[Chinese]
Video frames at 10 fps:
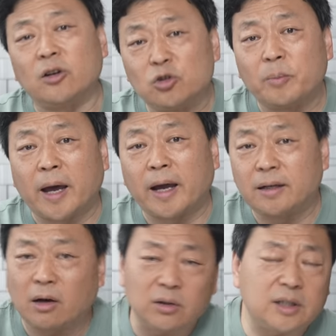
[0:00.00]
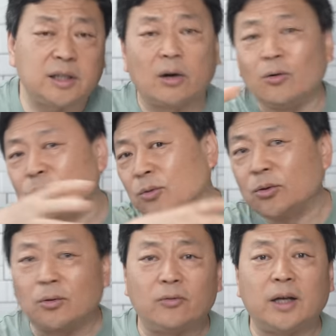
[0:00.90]
上去拍，然后你前后左
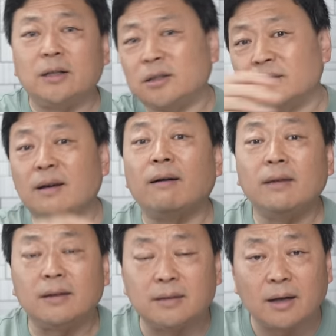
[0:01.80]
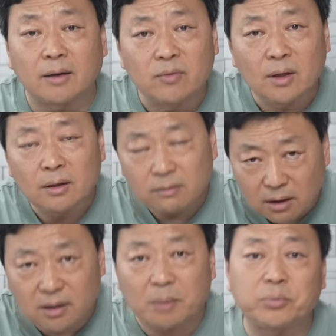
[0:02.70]
右围着像苍蝇一样，那
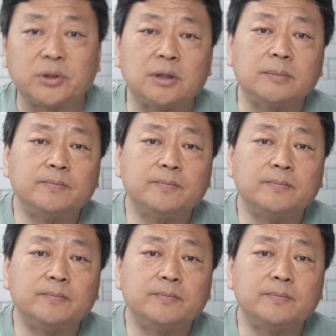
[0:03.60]
也不行。